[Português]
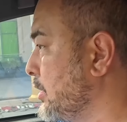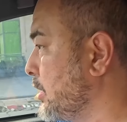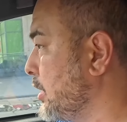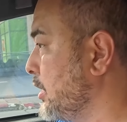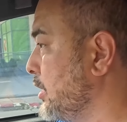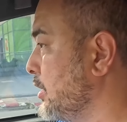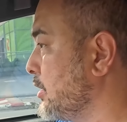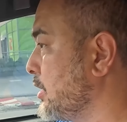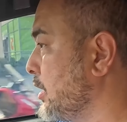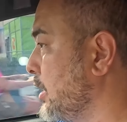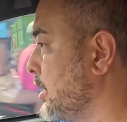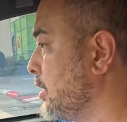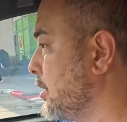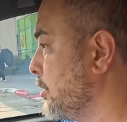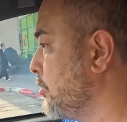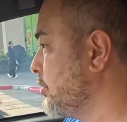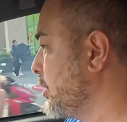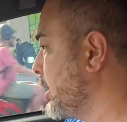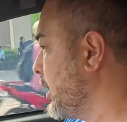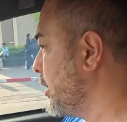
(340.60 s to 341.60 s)
treta.
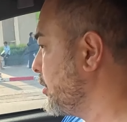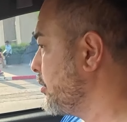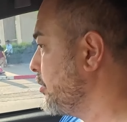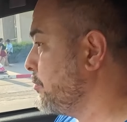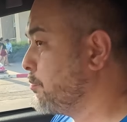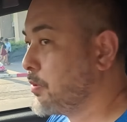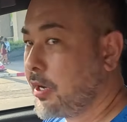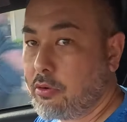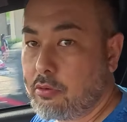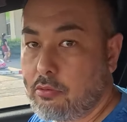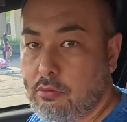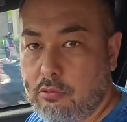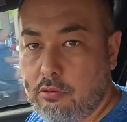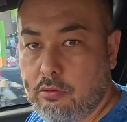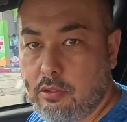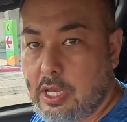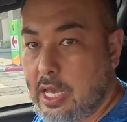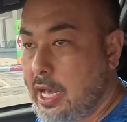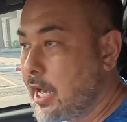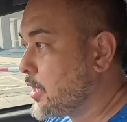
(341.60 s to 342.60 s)
Eu quero ir para algum
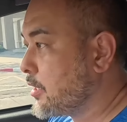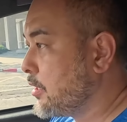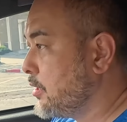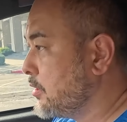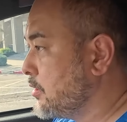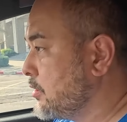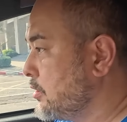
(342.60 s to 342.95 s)
lugar,